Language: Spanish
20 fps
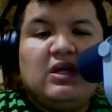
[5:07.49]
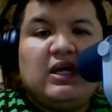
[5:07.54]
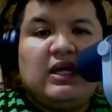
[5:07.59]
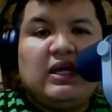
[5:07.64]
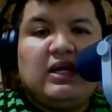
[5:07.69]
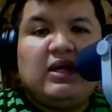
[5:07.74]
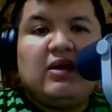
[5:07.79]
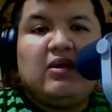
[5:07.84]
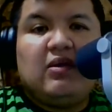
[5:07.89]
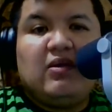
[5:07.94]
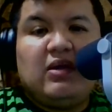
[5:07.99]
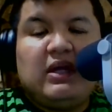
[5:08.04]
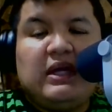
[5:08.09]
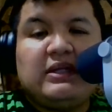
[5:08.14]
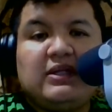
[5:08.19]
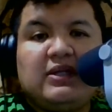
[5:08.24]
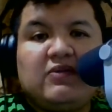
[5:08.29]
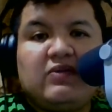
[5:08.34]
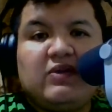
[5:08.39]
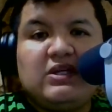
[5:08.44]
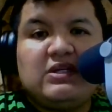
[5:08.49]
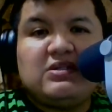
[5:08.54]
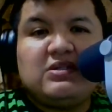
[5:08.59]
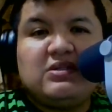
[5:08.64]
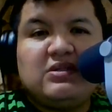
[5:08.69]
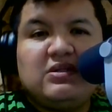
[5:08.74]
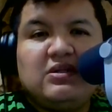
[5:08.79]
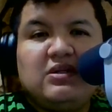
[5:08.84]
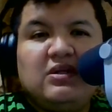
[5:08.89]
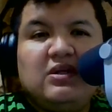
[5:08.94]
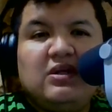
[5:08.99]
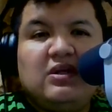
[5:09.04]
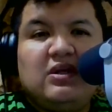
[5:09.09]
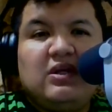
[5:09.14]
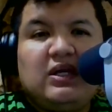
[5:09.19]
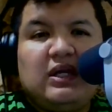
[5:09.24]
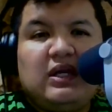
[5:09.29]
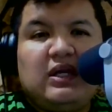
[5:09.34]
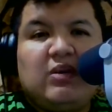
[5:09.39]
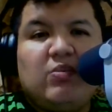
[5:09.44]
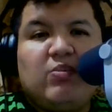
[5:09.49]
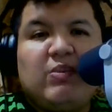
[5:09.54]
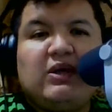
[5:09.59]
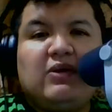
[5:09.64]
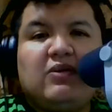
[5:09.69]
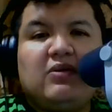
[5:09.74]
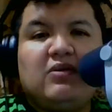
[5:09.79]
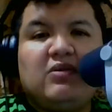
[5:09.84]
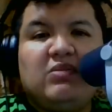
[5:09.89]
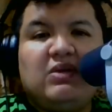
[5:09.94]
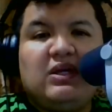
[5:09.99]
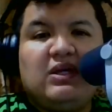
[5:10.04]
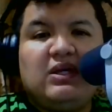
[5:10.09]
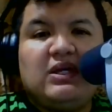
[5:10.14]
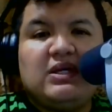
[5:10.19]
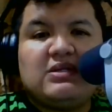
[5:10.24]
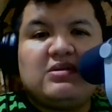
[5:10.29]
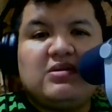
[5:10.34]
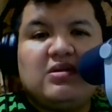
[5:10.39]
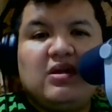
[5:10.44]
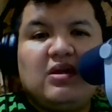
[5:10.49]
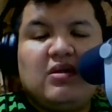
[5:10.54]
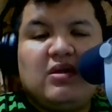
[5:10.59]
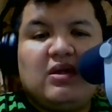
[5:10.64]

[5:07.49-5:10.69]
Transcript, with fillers: eh, Andy Ruiz, eh, Marco Domínguez,